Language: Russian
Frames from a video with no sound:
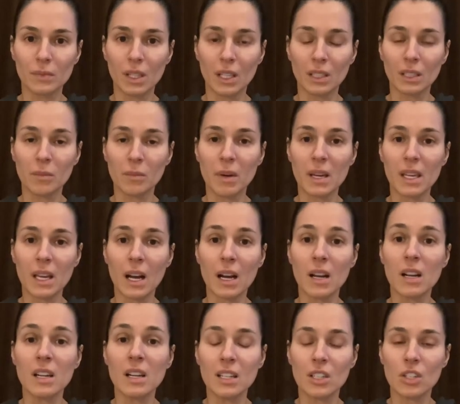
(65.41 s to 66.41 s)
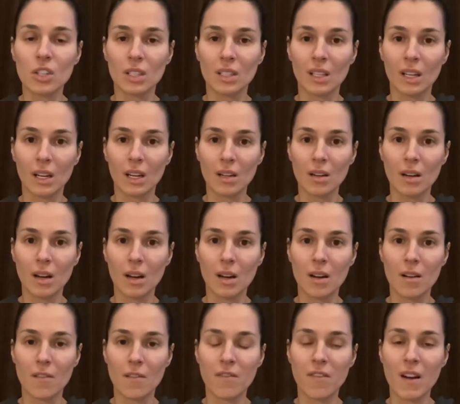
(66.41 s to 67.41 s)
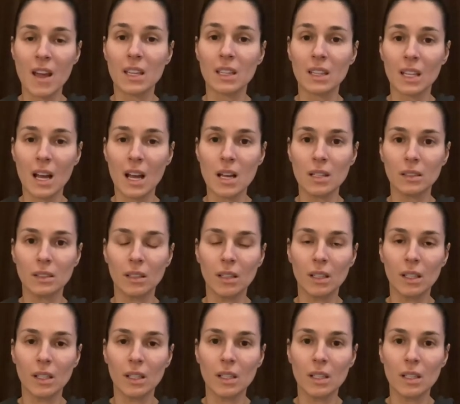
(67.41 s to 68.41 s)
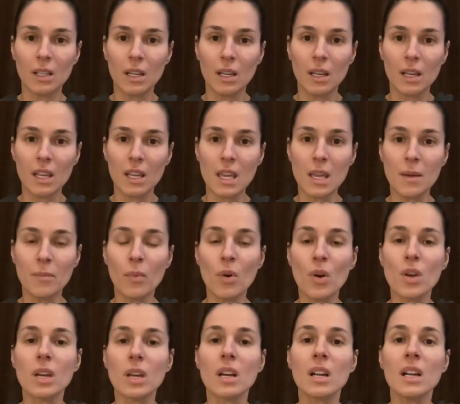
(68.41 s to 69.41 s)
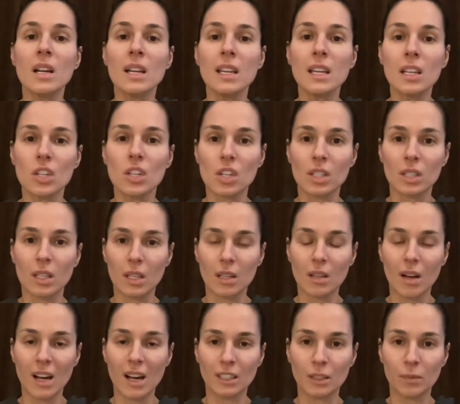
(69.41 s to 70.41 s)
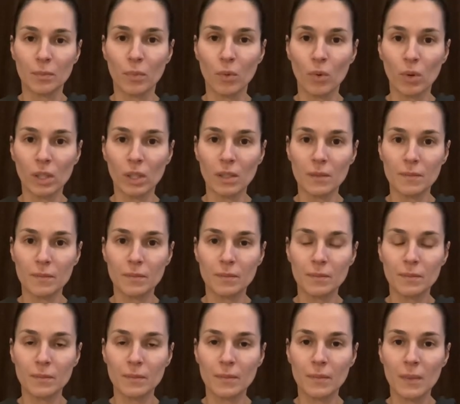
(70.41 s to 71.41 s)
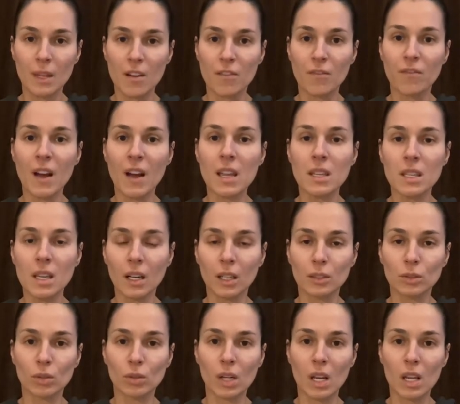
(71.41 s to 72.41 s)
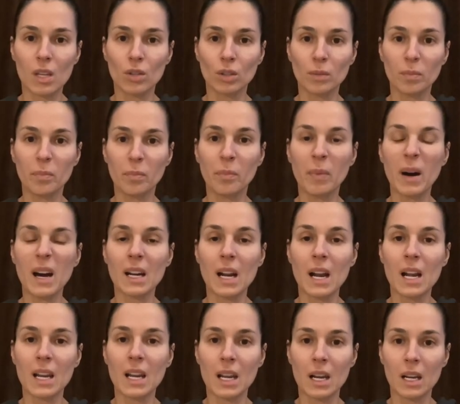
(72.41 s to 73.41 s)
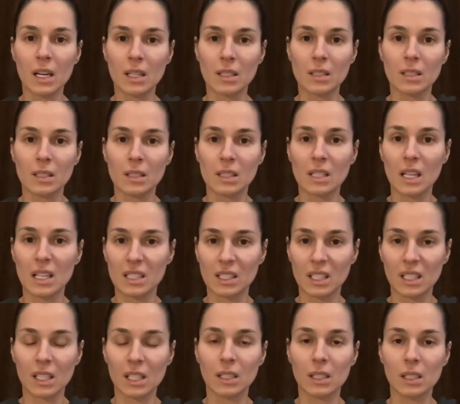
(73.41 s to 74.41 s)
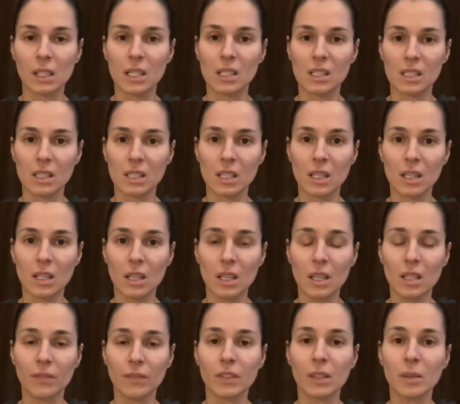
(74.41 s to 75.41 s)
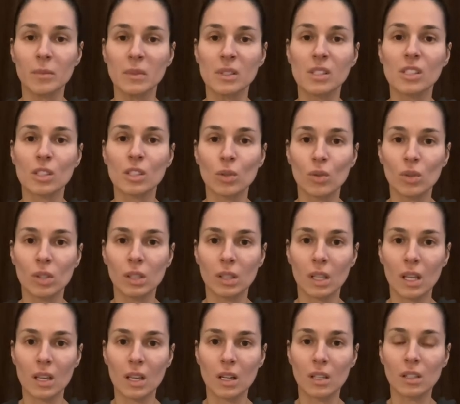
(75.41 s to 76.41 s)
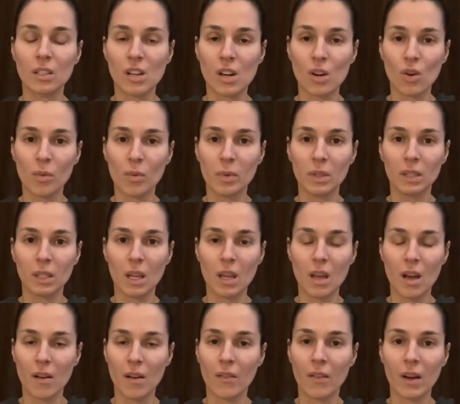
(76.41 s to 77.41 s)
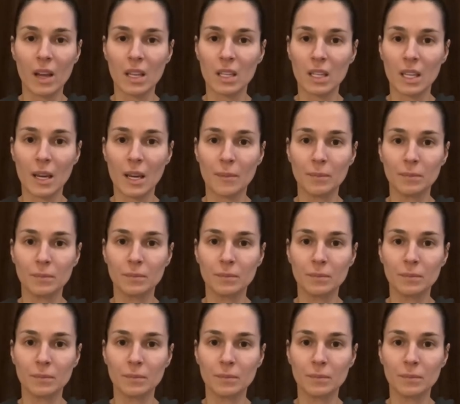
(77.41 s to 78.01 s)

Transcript: Это моя личная война и мой личный отпор в войне, которая идет параллельно со стороны России, информационной гребаной войне.